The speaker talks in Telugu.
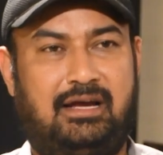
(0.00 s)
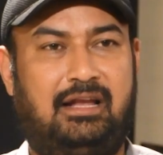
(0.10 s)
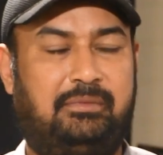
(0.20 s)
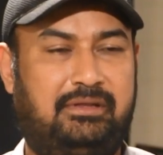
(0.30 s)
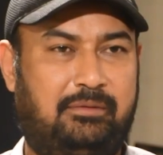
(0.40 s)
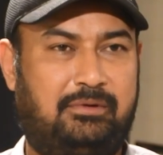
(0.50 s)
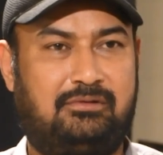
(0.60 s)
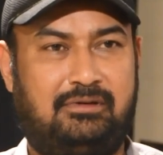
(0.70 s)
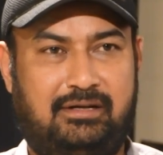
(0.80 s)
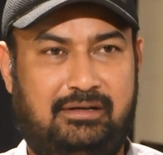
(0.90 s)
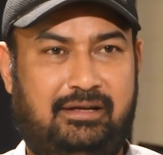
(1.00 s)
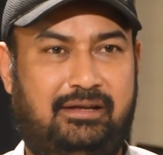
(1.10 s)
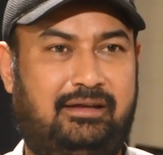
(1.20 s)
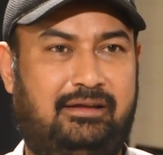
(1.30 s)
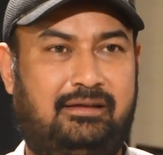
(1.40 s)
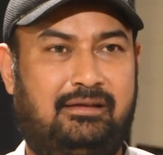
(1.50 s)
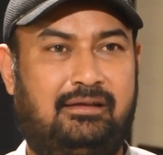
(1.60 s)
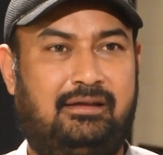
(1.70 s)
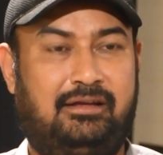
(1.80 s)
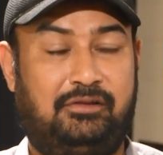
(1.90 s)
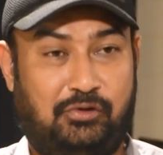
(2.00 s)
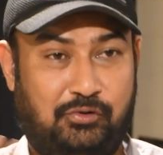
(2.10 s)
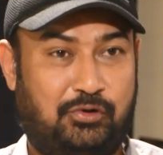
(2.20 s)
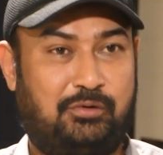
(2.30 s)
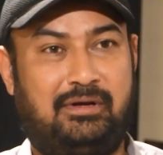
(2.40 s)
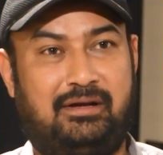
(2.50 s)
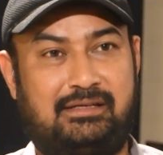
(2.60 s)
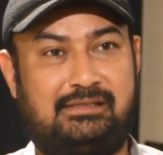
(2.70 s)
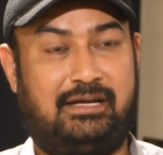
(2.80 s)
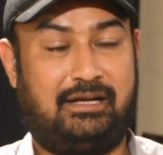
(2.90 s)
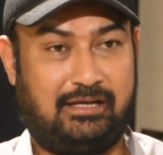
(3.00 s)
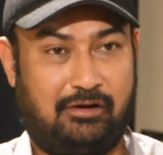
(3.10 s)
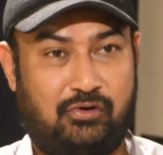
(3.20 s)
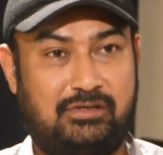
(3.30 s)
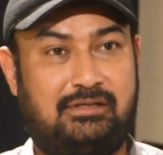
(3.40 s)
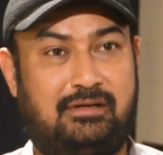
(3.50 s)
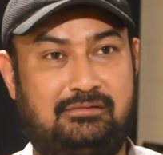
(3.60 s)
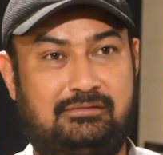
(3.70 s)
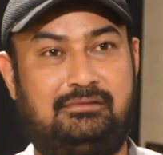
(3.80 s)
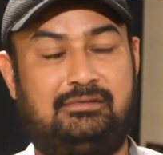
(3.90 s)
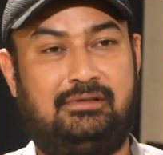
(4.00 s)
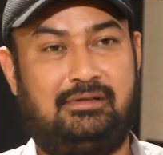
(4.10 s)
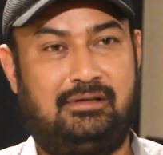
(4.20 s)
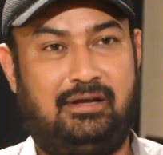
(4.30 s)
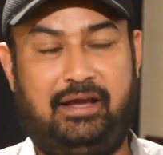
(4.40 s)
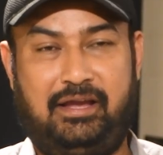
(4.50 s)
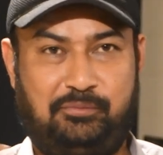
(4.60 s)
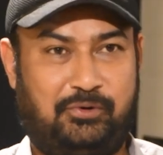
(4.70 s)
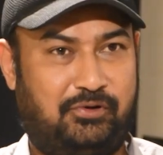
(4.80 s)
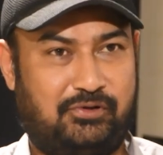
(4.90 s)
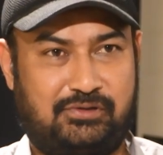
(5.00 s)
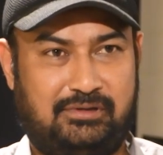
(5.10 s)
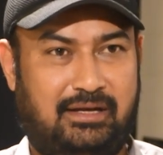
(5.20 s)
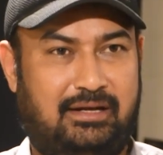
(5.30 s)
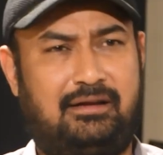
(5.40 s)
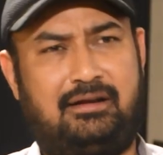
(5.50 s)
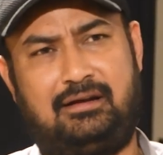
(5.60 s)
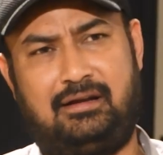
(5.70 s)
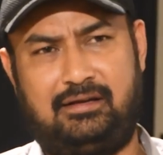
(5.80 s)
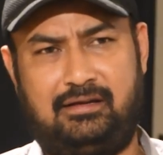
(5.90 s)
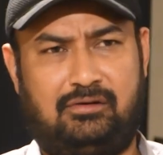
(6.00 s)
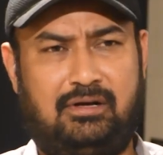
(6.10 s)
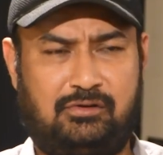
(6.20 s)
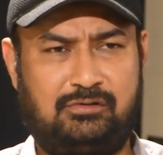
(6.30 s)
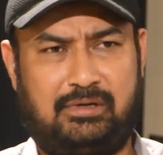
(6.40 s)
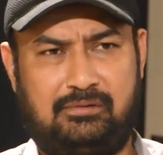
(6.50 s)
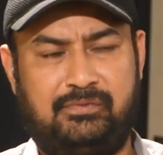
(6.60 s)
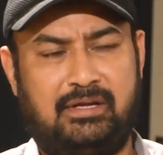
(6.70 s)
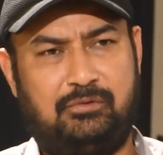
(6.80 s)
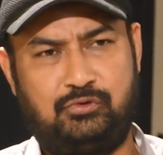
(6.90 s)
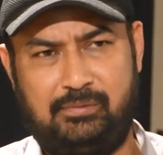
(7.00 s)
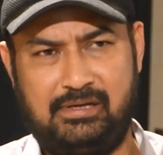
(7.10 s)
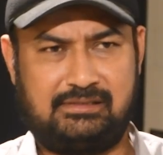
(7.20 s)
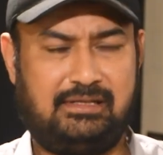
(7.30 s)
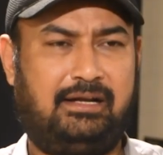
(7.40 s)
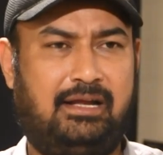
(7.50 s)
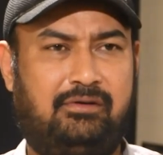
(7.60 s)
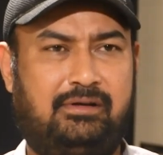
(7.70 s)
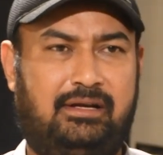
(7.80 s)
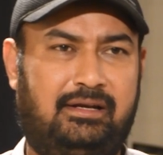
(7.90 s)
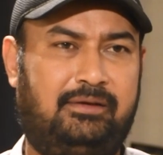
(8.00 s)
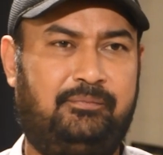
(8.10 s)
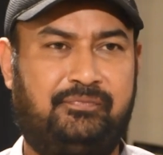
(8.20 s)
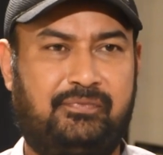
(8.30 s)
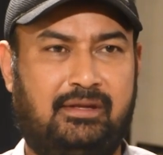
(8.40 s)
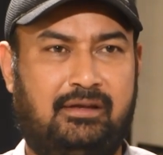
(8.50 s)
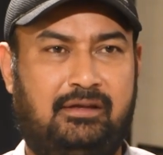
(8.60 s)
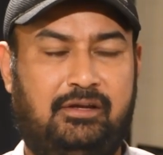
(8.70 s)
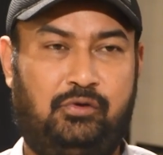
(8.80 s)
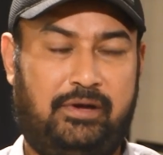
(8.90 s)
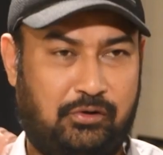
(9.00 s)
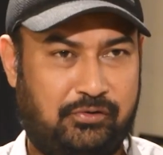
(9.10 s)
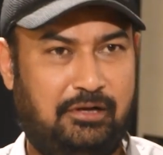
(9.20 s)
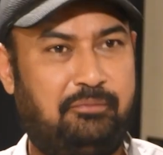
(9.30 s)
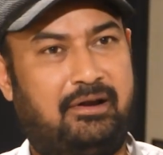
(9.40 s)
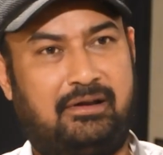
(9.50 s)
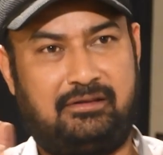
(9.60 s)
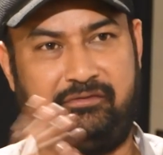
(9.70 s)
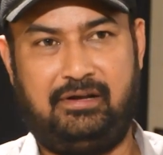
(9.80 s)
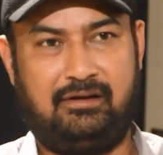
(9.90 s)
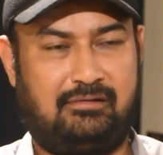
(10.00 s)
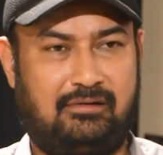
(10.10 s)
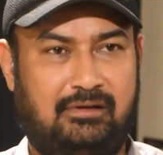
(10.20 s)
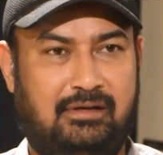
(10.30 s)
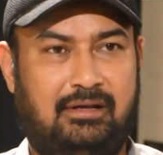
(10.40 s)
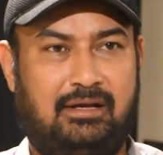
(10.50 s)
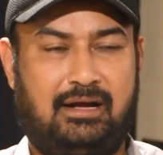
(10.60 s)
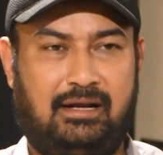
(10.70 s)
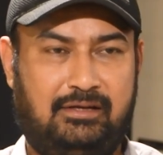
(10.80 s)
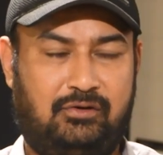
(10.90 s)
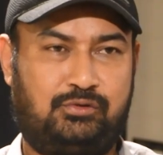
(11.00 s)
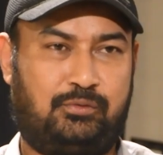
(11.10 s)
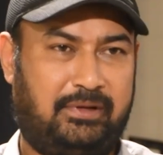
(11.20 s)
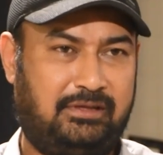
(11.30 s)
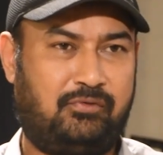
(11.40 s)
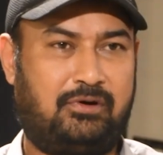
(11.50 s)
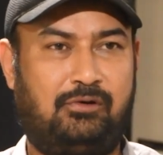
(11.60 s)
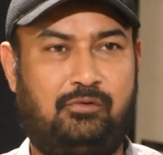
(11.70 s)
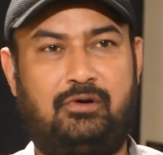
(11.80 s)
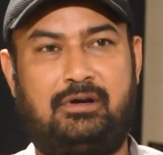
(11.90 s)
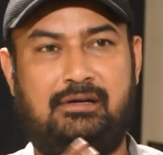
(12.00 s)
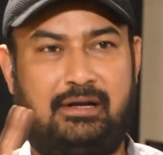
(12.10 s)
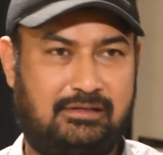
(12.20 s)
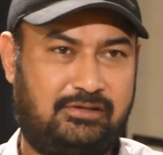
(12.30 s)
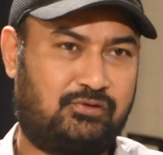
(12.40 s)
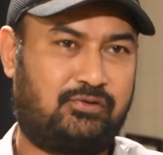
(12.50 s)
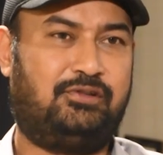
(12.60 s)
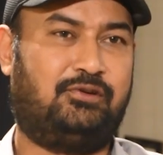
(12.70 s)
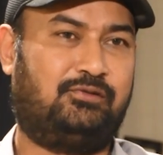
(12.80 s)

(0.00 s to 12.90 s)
చాలా మంది ఏమనుకున్నారంటే ఇంత దూరమా ఇక్కడికి ఎవరు వస్తారు ఆ ఎయిర్పోర్ట్ వస్తుందా రకరకాలుగా ఏదో ఆ రోజు మనం జూబ్లీస్ దాటామంటేనే ఏదో ఎక్కడికో వెళ్ళిపోయానంత ఫీలింగ్ ఉన్నాడు కానీ ఈ రోజు ప్రతి ఒక్కరు ఓవరాల్ కనెక్ట్ చేసుకుని